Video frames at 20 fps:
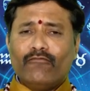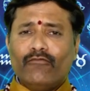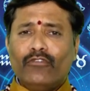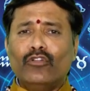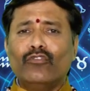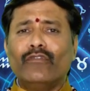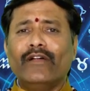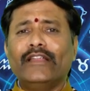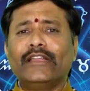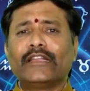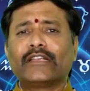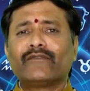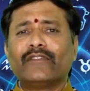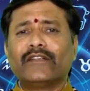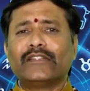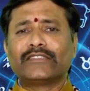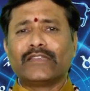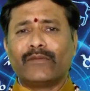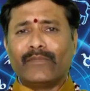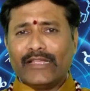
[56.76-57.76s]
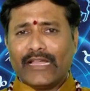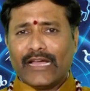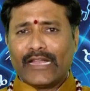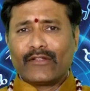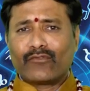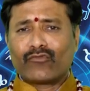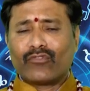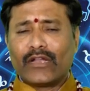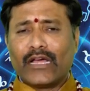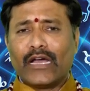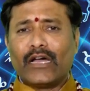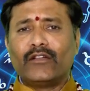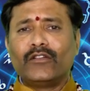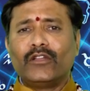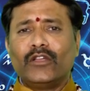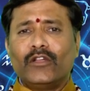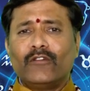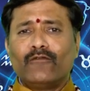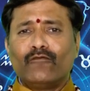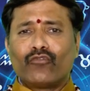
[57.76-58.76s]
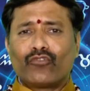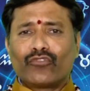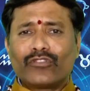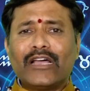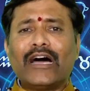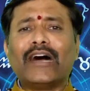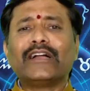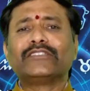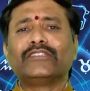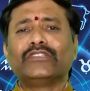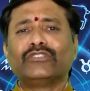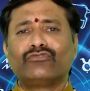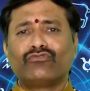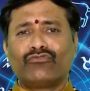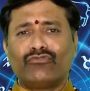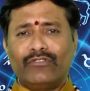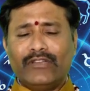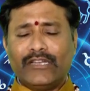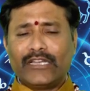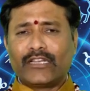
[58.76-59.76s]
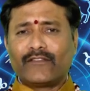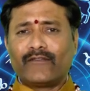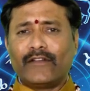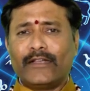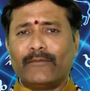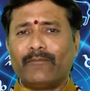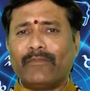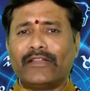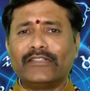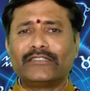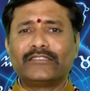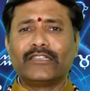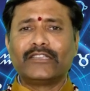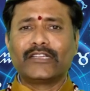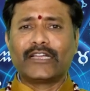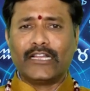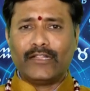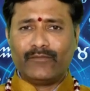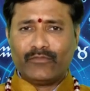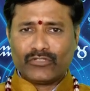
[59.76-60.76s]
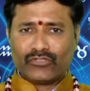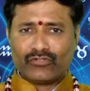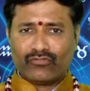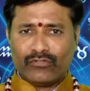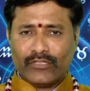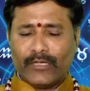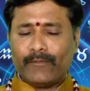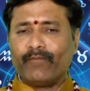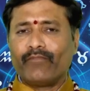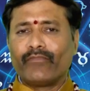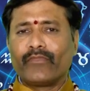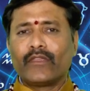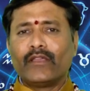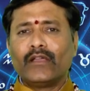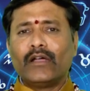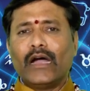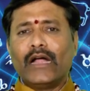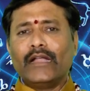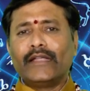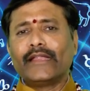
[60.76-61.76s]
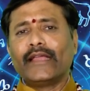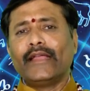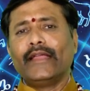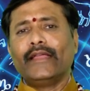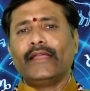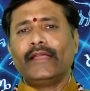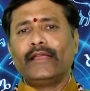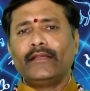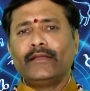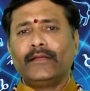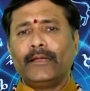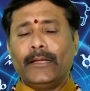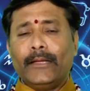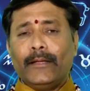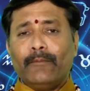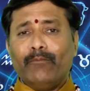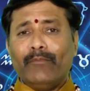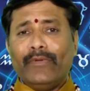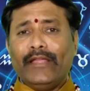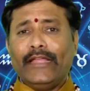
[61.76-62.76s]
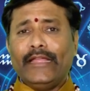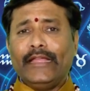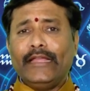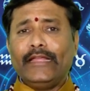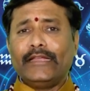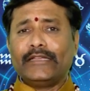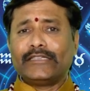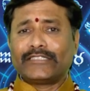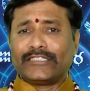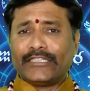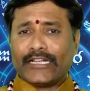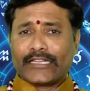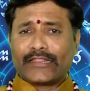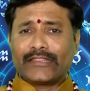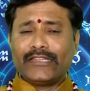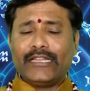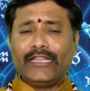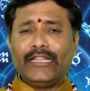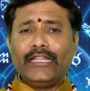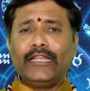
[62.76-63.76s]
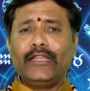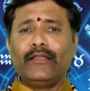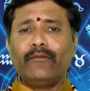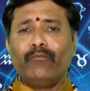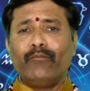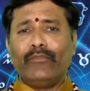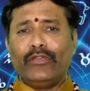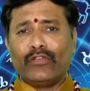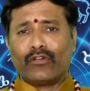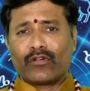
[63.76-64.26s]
విలువైనటువంటి సమయాన్ని కూడా వృధా చేసుకునేటటువంటి పరిస్థితి కనిపిస్తుంది అంటే మీ శక్తిని మీ